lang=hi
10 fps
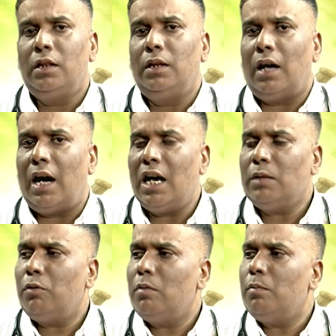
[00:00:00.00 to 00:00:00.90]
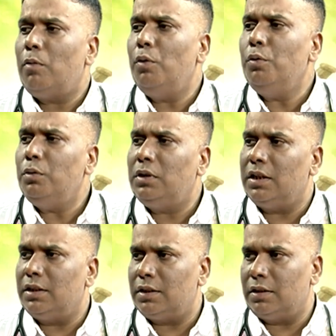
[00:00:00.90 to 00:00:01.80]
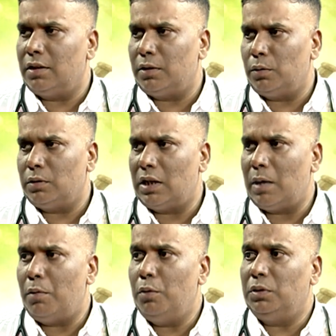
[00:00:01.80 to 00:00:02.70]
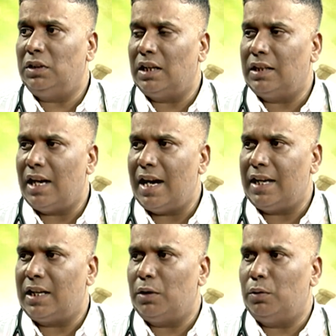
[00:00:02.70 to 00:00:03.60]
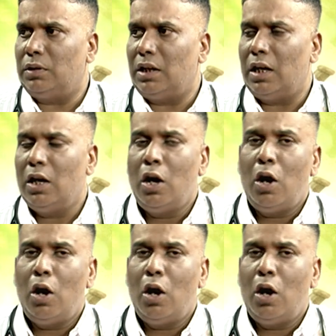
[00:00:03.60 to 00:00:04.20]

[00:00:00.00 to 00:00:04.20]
तो हाथ पर में बहुत तेज़ी से दर्द होता है बहुत ज़्यादा ऐठन होता है